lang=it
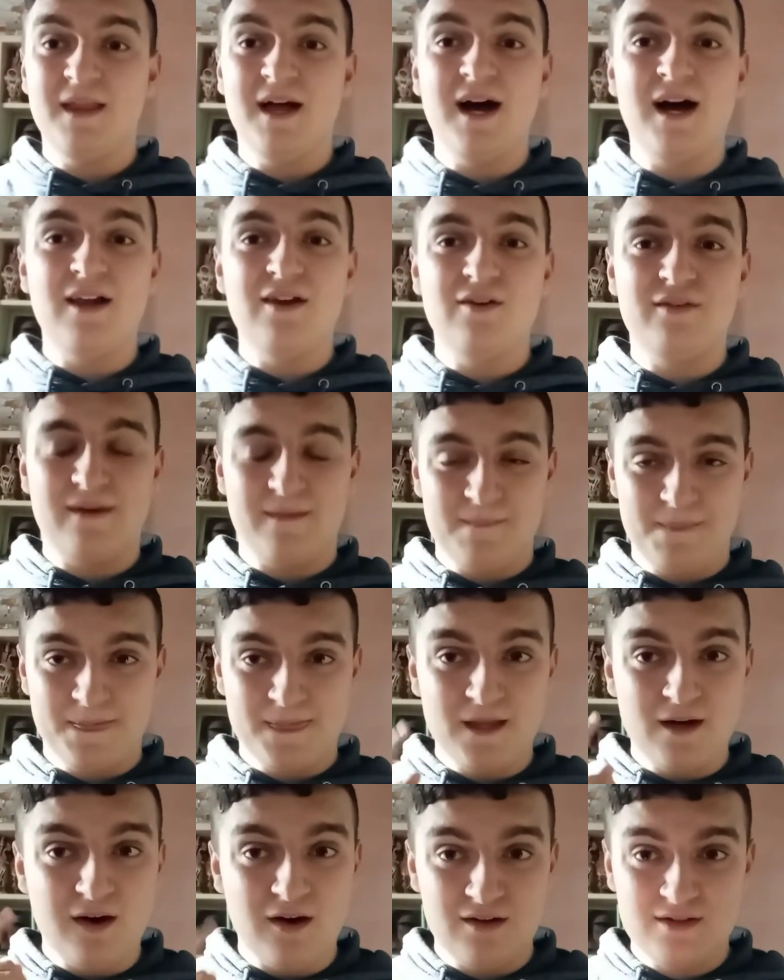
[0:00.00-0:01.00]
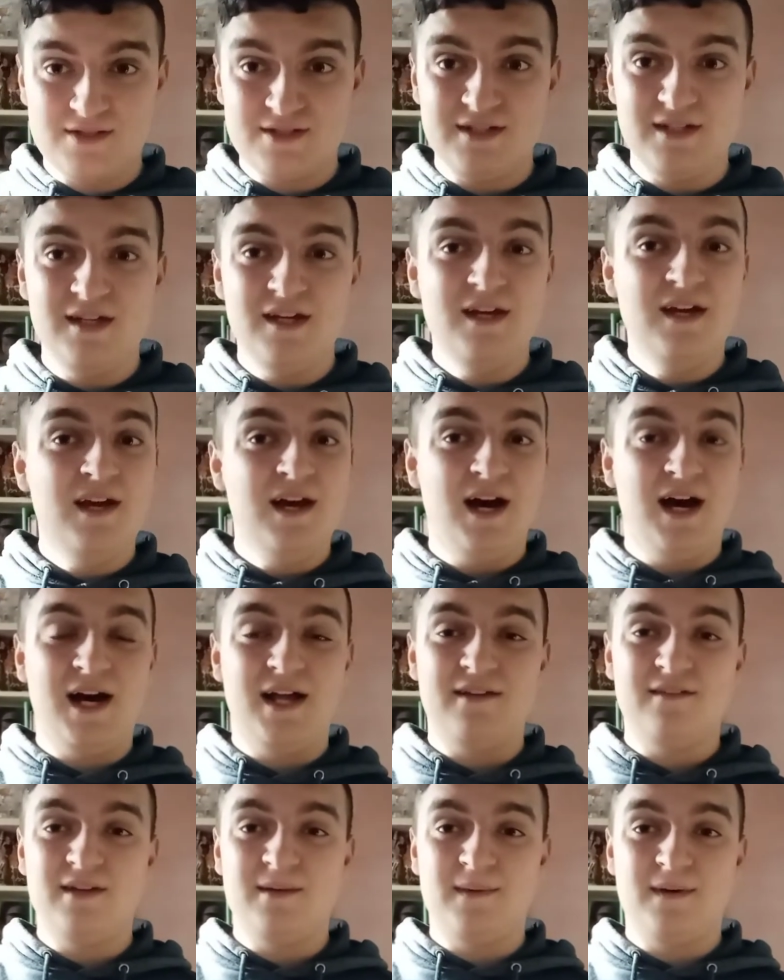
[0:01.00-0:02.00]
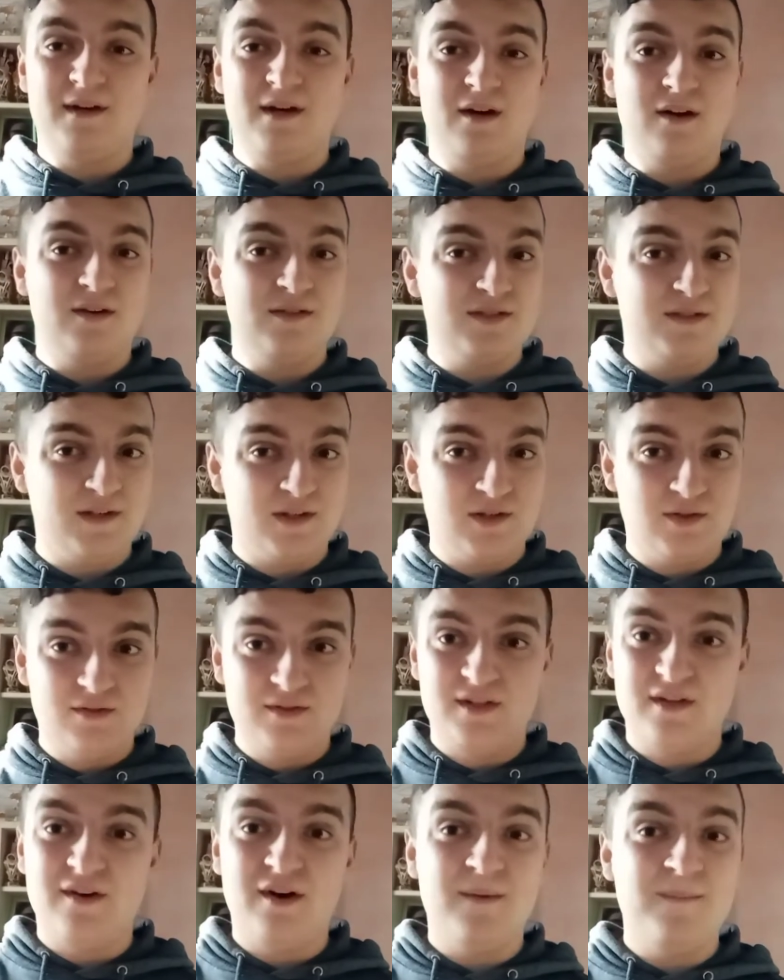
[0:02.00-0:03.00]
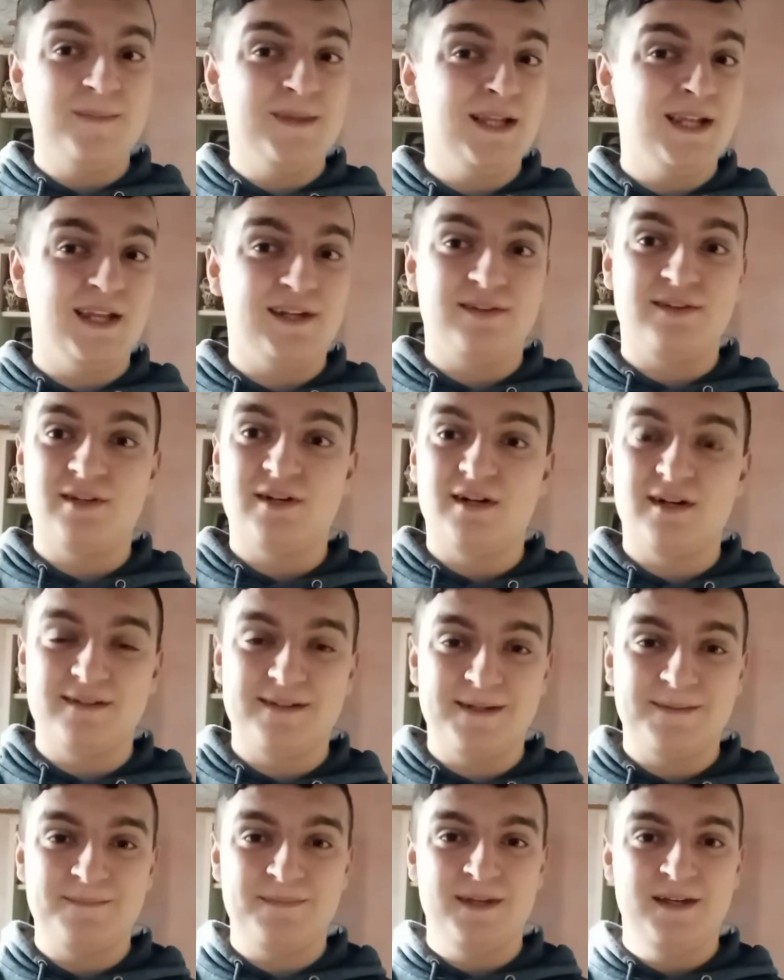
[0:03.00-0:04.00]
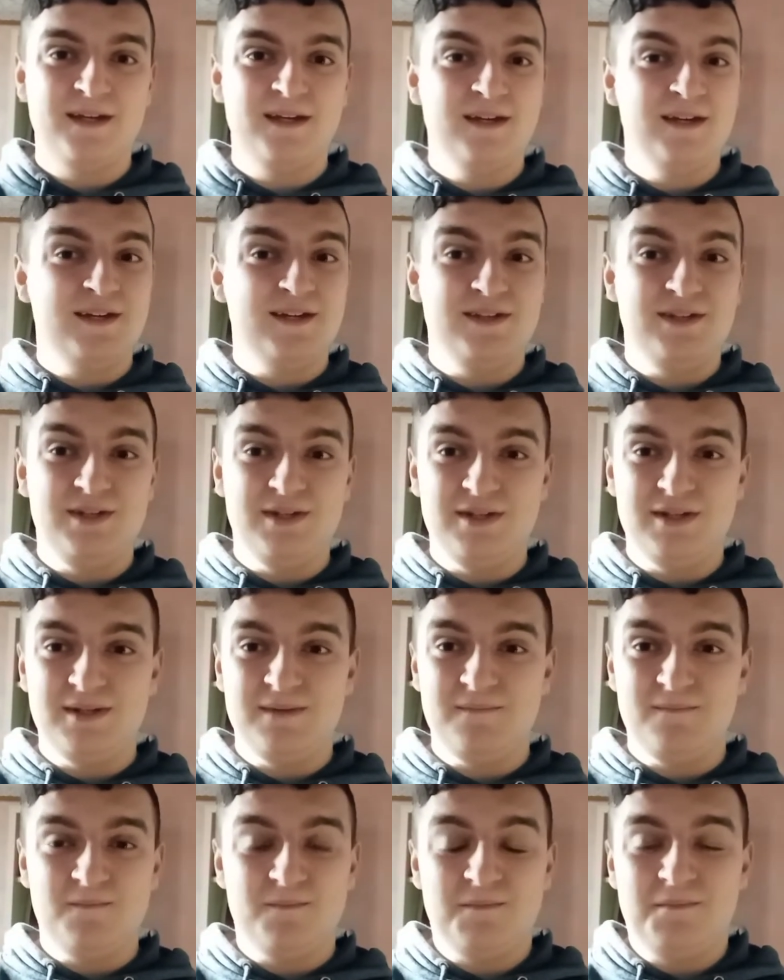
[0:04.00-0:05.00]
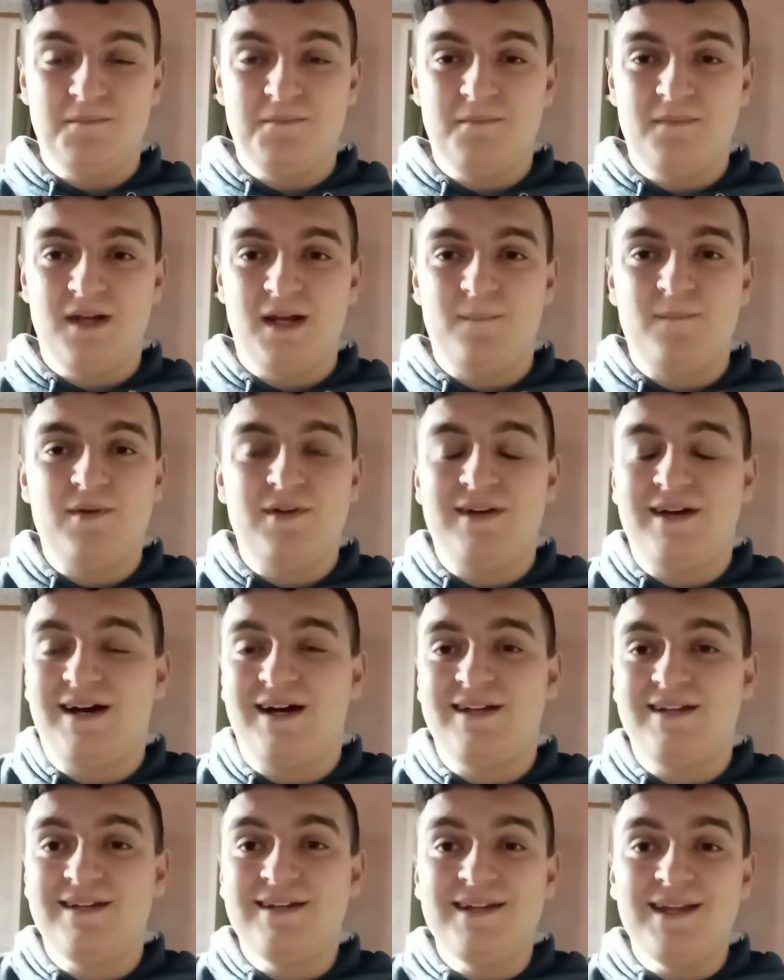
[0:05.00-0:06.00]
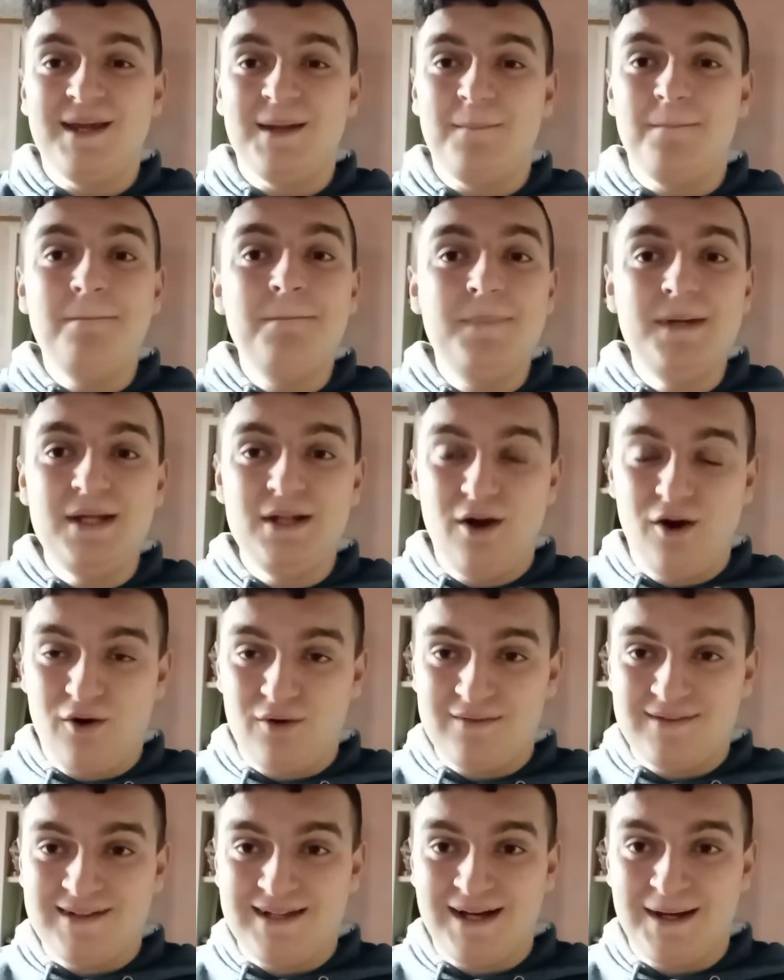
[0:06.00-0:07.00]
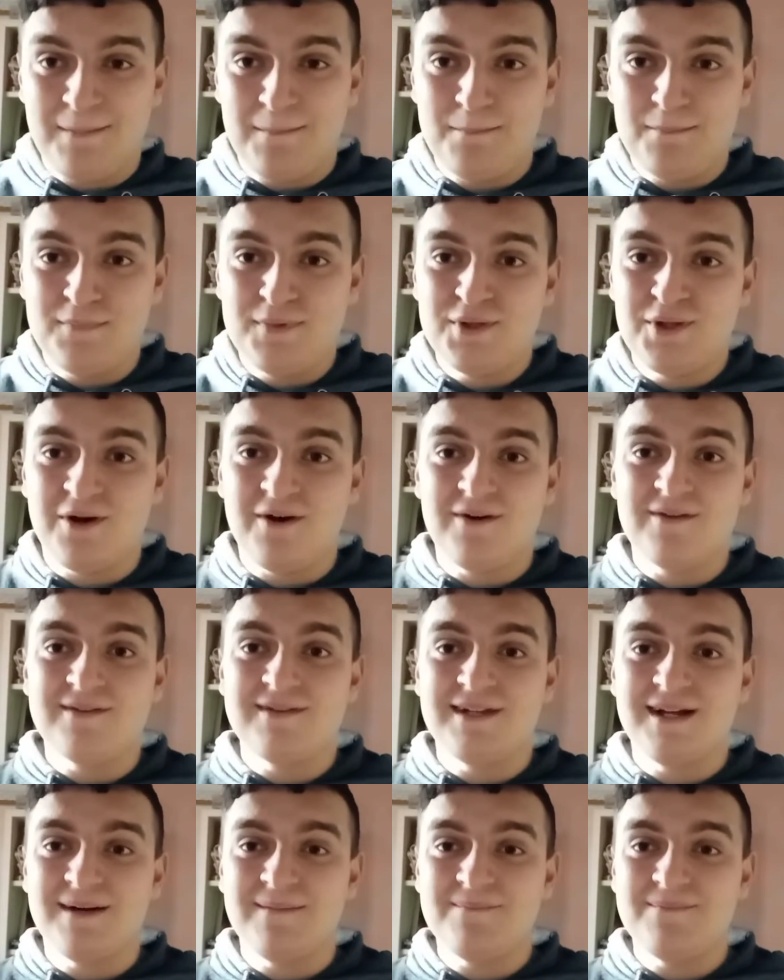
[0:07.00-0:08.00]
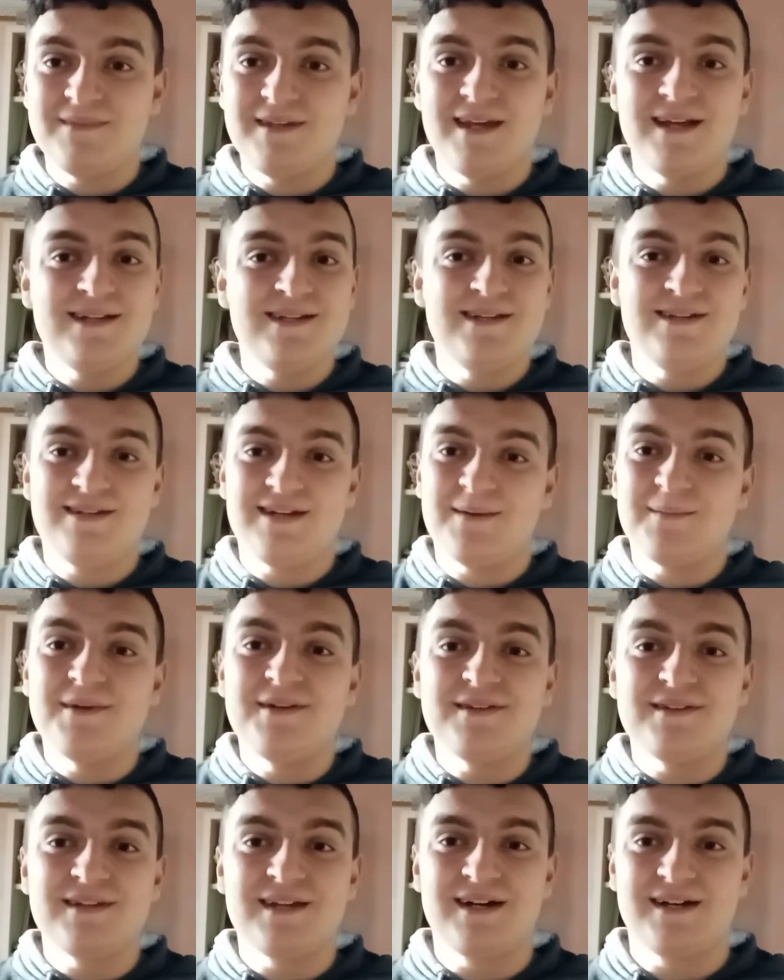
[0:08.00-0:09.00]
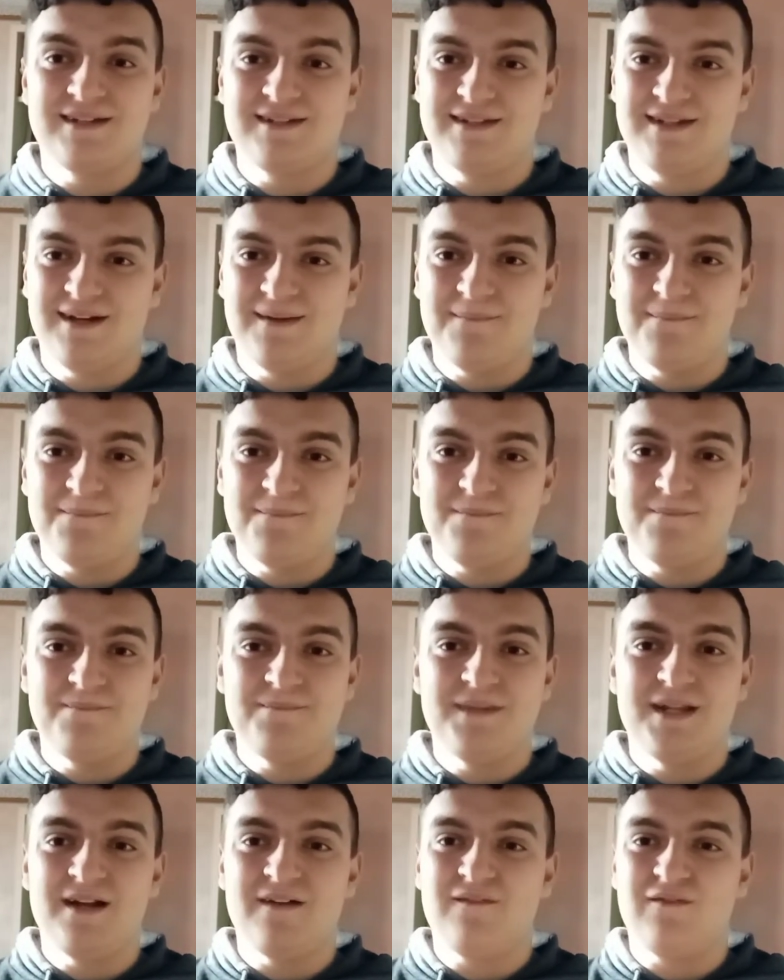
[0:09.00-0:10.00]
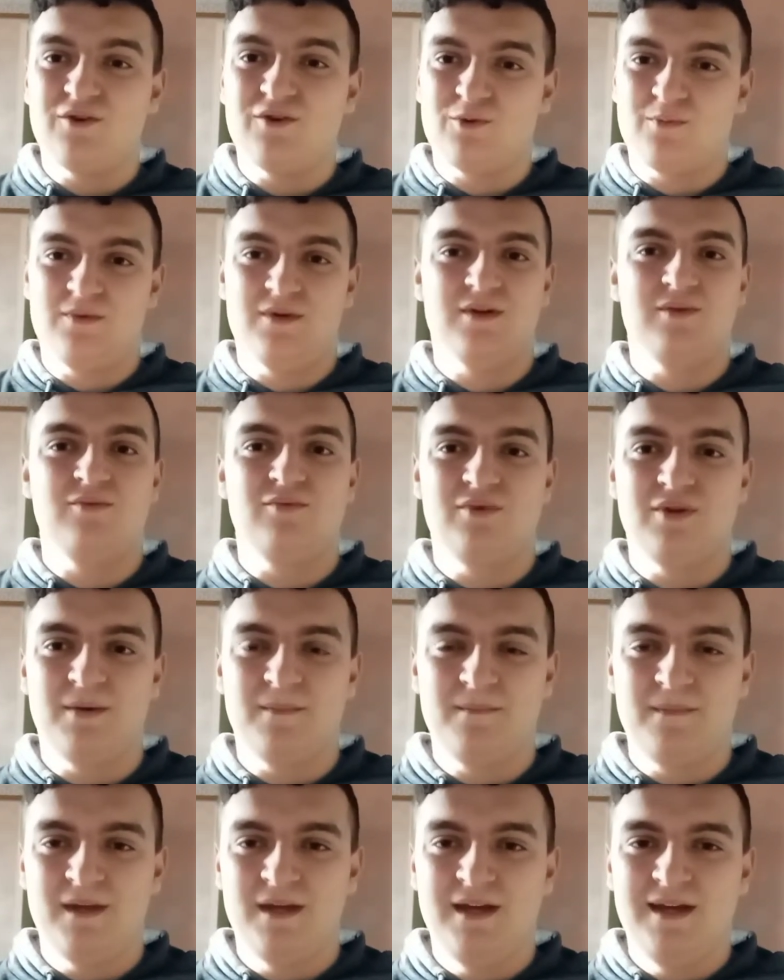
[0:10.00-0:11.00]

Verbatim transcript: Allora, oggi, andremo, oggi racconterò la storia di la più grande pilota donna che ci siamo stata nella Formula 1.